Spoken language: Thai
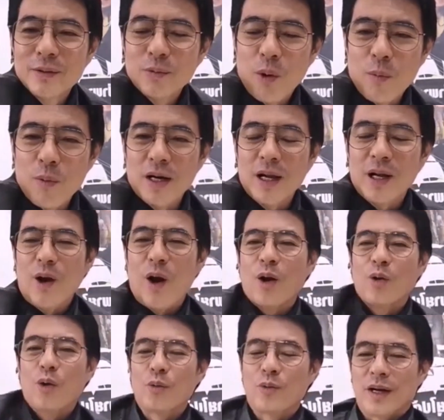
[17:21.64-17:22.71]
ผมก็เลยรอ
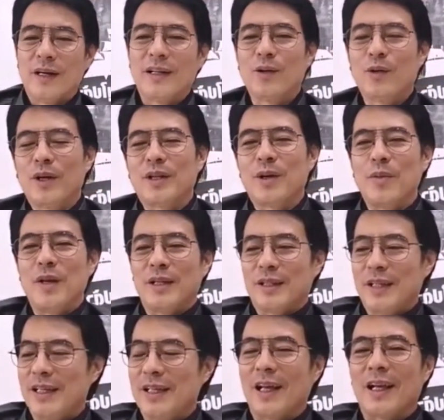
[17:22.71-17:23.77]
รุ้นว่าเออดูนี่จะมี
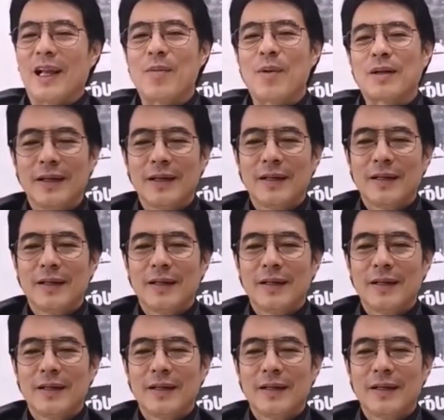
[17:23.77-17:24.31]
ทีเด็ดอะไรบ้าง